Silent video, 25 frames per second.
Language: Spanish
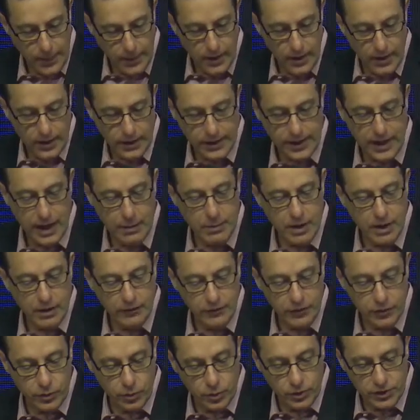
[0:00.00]
Rama
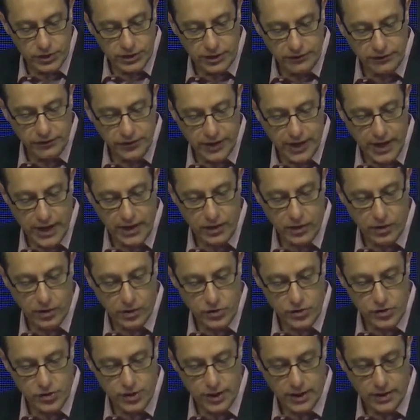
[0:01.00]
fructífera es
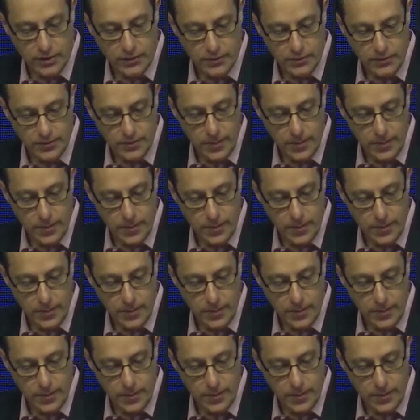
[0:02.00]
José,